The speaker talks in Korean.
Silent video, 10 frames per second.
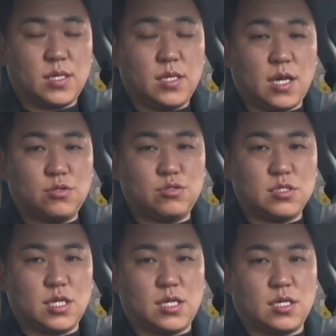이
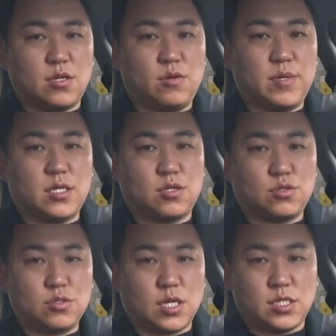에쿠스 차량이 얼마나
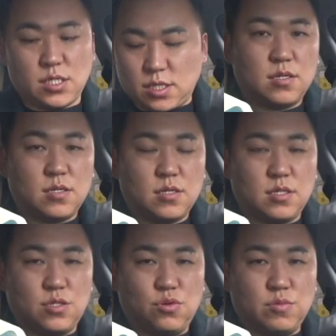정숙한지
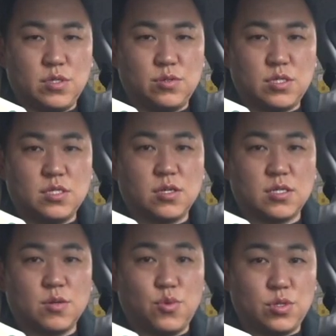이 소음기로
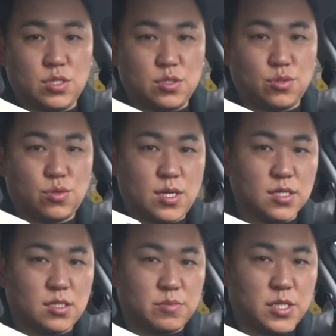측정해서 보여드리도록
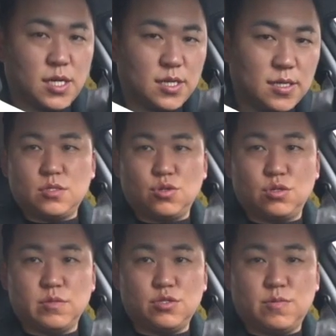하겠습니다.
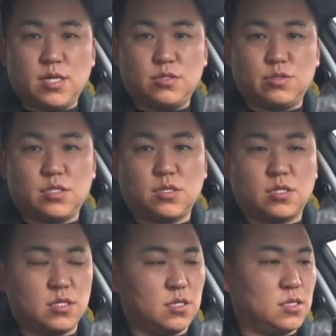소음을 유발할 수 있는
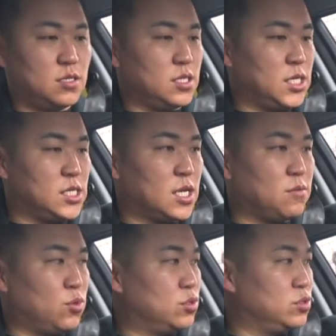것들은
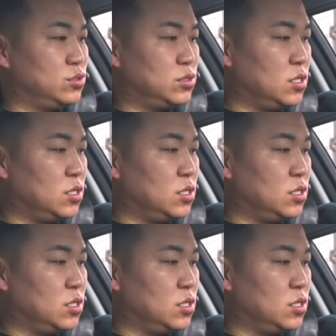일단 모두